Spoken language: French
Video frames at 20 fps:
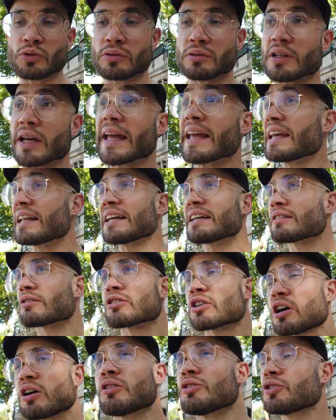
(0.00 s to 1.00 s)
œufs. Et il est
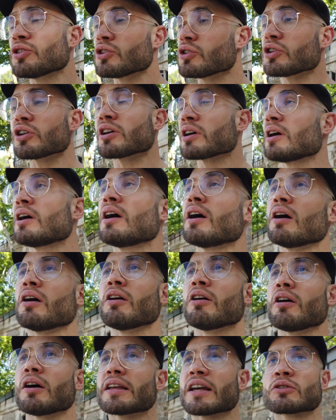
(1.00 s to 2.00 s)
dans le Grand Nord,
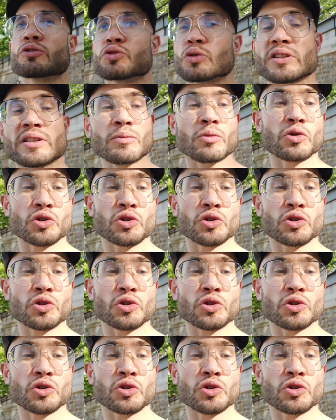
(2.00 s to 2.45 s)
euh, il y a toujours des